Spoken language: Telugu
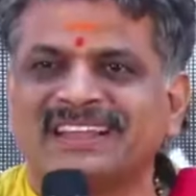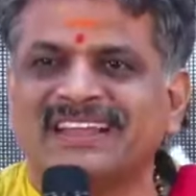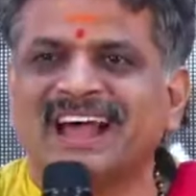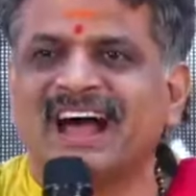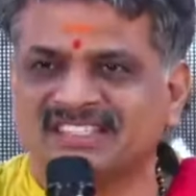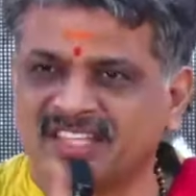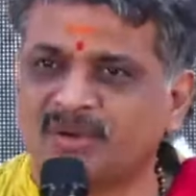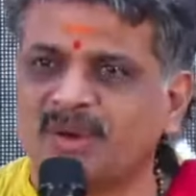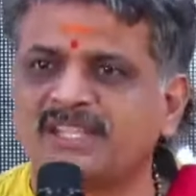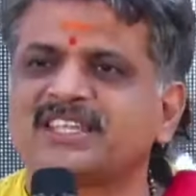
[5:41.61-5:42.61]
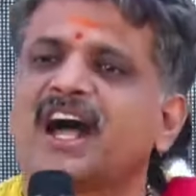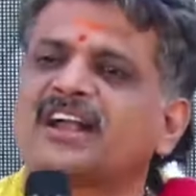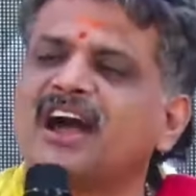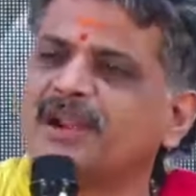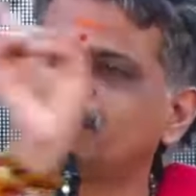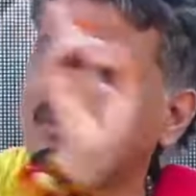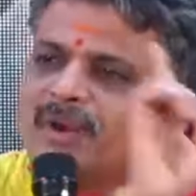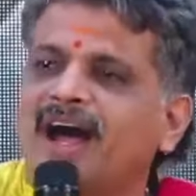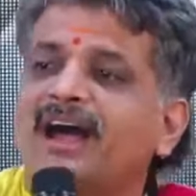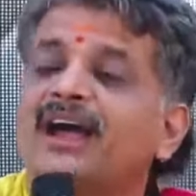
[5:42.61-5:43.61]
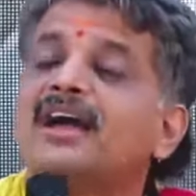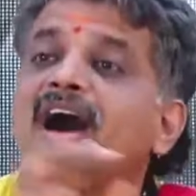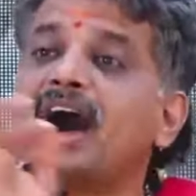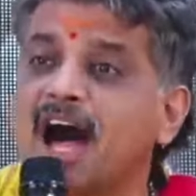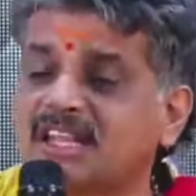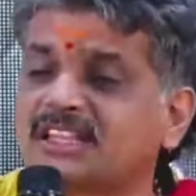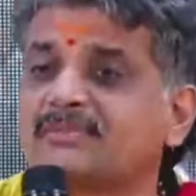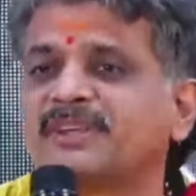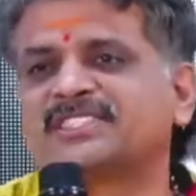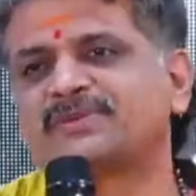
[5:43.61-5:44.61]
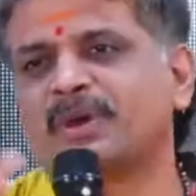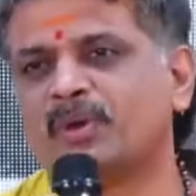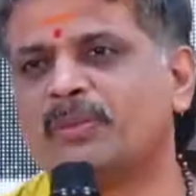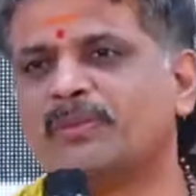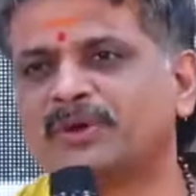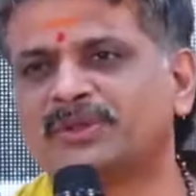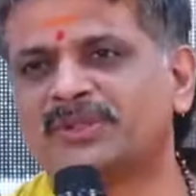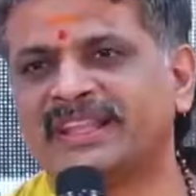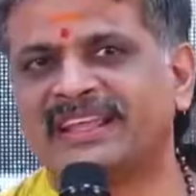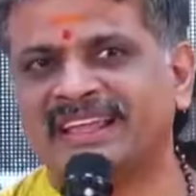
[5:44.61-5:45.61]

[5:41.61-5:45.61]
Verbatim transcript: ఆ సగుణ సాకారం కూడా ఆత్మస్వరూపమవుతుంది